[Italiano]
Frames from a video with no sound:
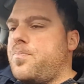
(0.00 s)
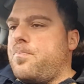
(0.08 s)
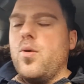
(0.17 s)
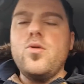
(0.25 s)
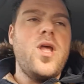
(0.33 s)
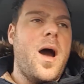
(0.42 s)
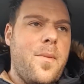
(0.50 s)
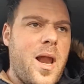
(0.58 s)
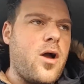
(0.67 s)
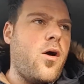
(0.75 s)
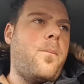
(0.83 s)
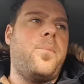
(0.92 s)
Puntiamo
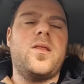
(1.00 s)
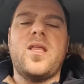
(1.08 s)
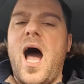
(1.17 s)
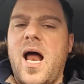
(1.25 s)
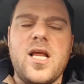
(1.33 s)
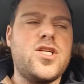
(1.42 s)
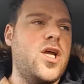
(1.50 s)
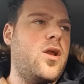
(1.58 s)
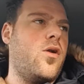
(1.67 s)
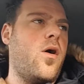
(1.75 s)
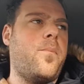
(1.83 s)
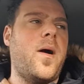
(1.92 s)
alla Coppa Italia, c'è
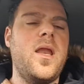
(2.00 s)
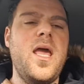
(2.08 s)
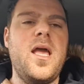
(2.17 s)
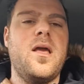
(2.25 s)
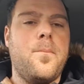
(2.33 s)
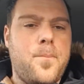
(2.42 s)
l'Europa League,